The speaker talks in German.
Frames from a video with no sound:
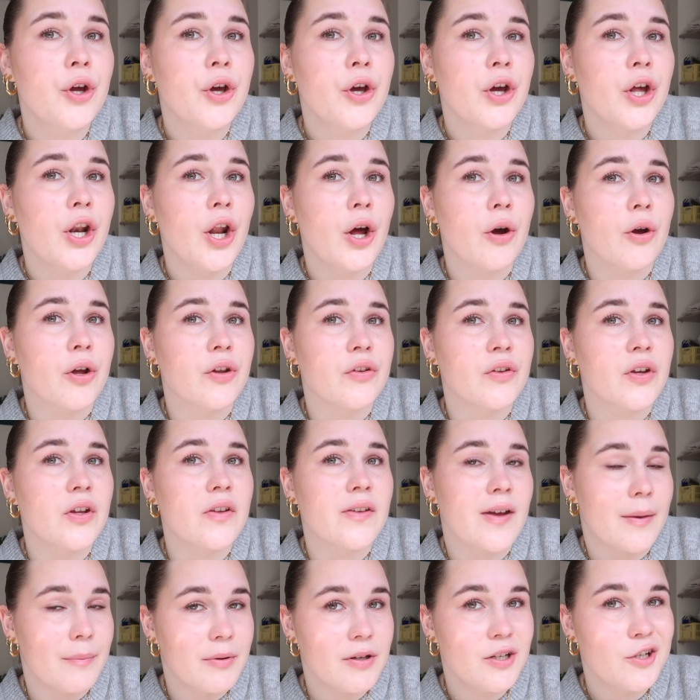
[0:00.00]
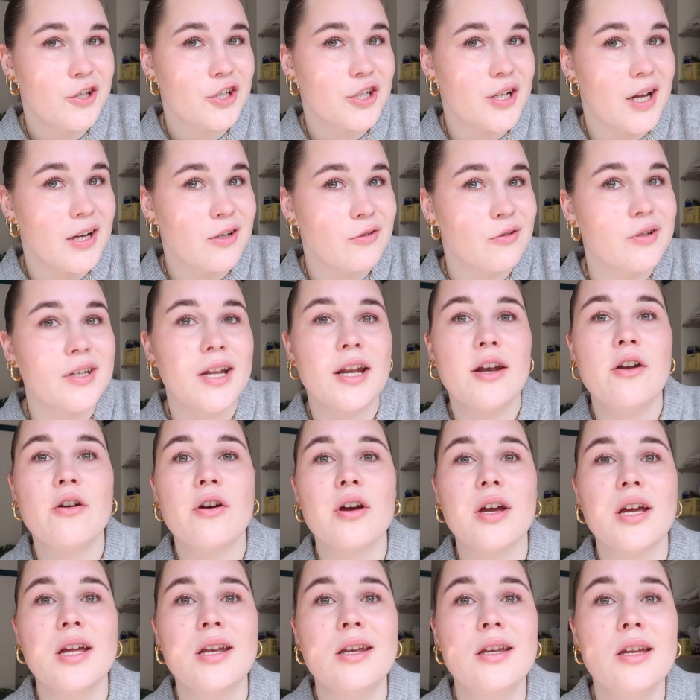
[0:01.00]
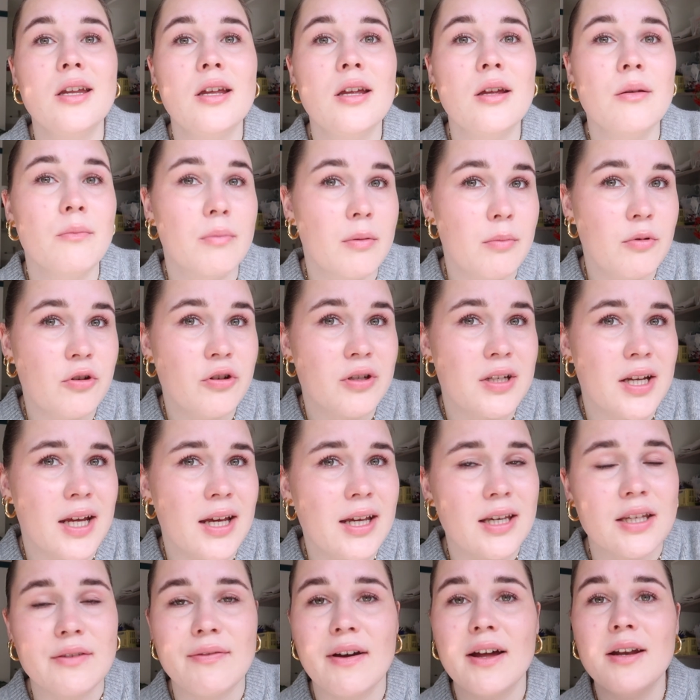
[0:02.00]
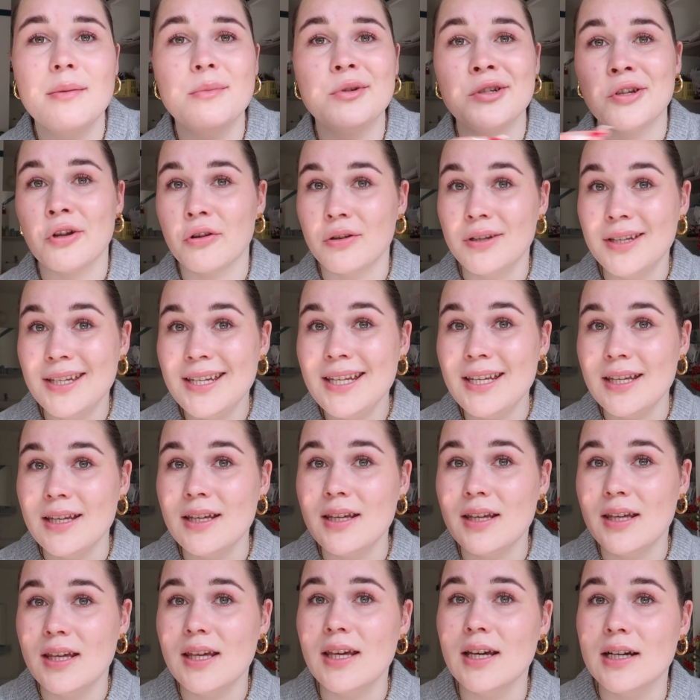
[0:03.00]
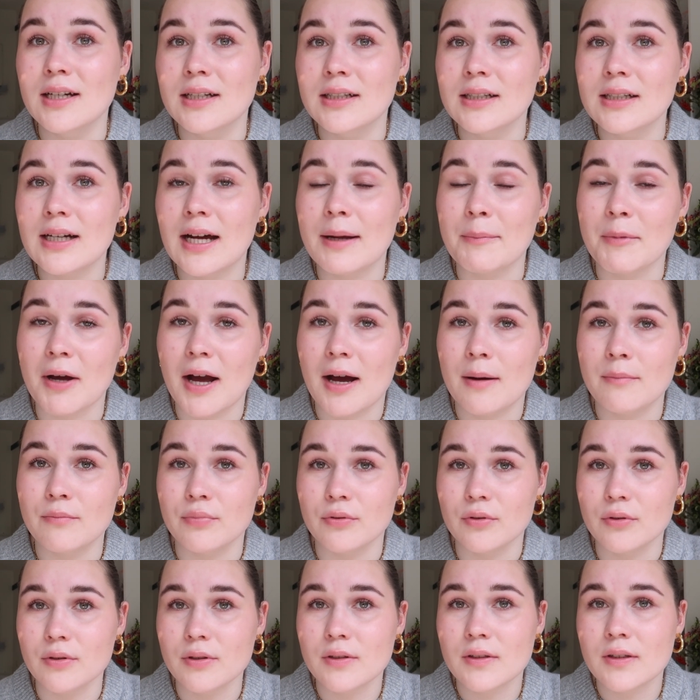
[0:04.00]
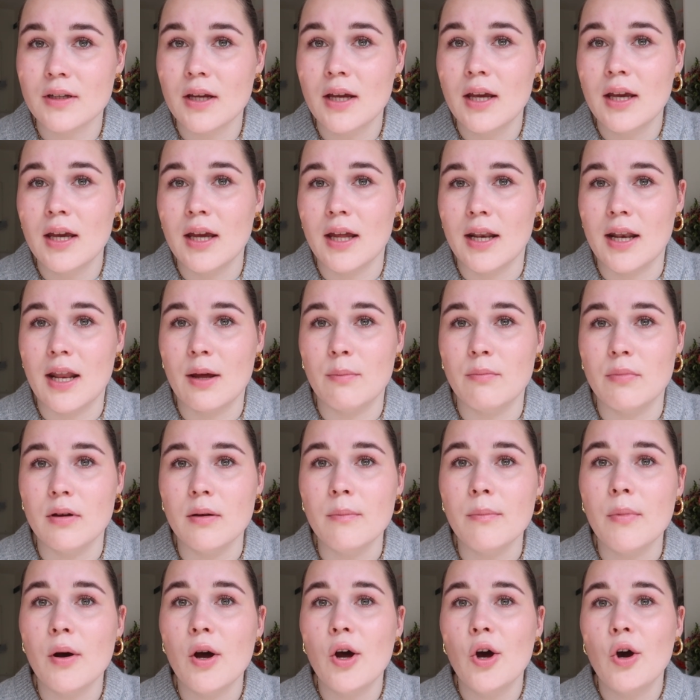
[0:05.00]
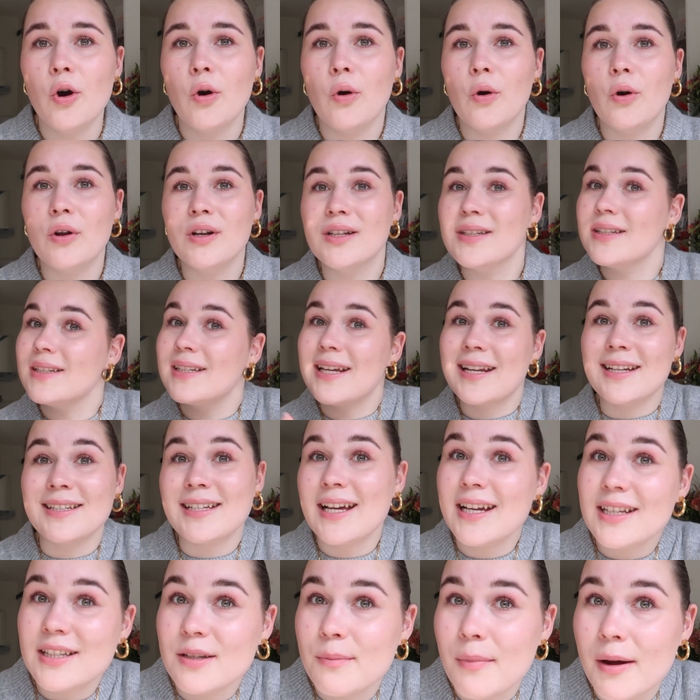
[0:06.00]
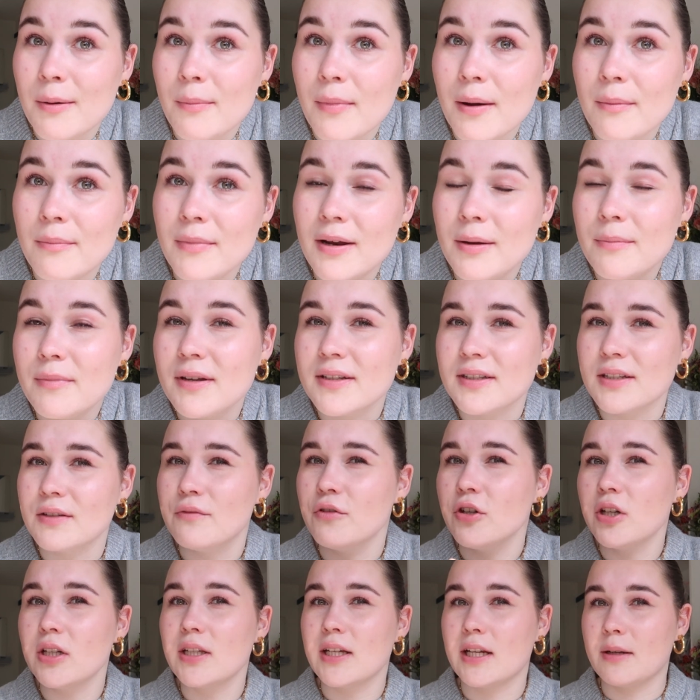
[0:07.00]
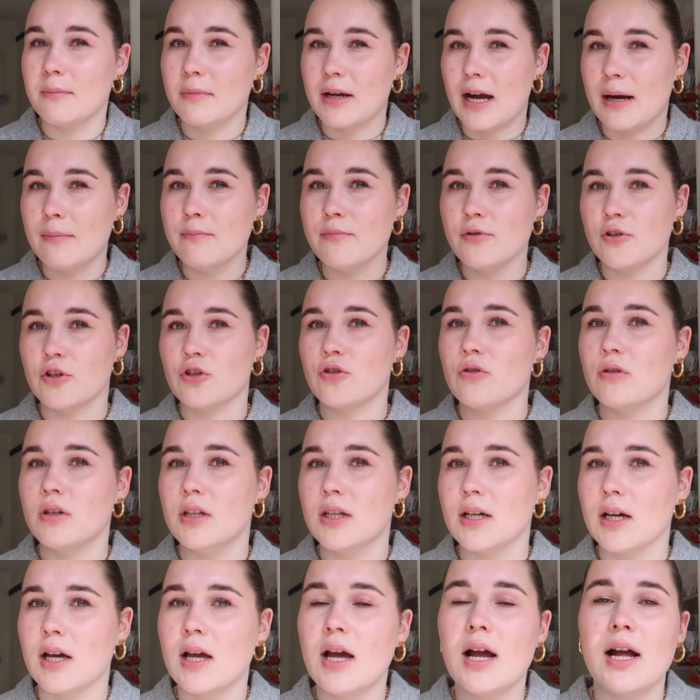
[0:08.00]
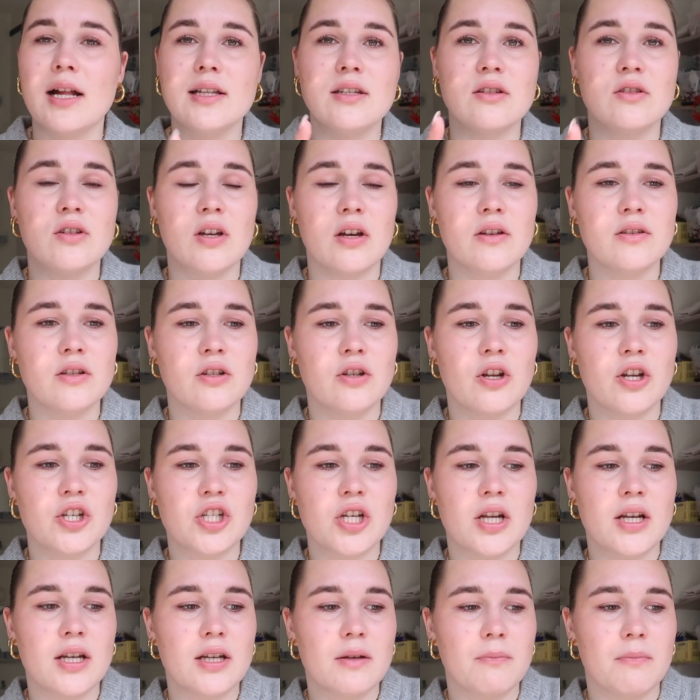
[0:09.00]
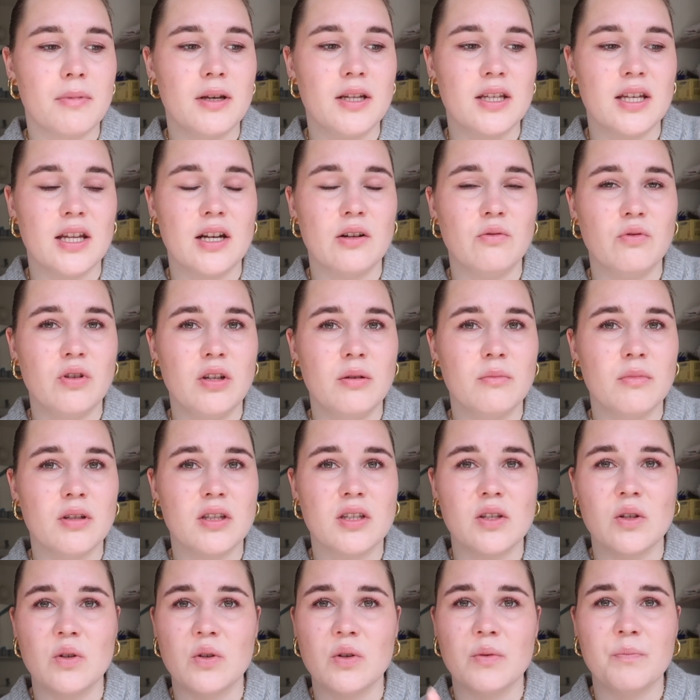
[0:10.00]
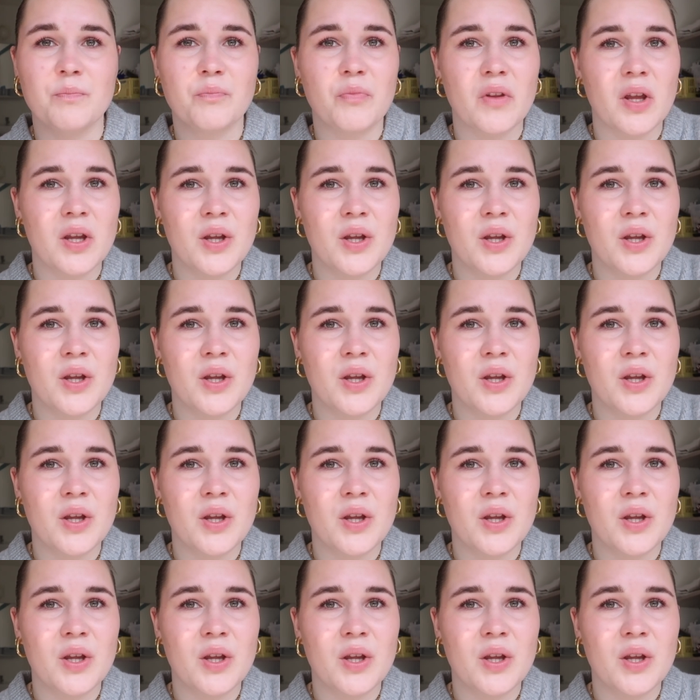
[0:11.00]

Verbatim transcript: Genau, jetzt geht's ab in die Stadt und dann noch in die Bibliothek. Ich war nämlich noch nie hier am Campus in der Bib. Und es ist ja das erste Mal in meinem Leben, dass ich wirklich an einem Campus studiere. Also zu Hause in Deutschland bin ich an der Uni mit so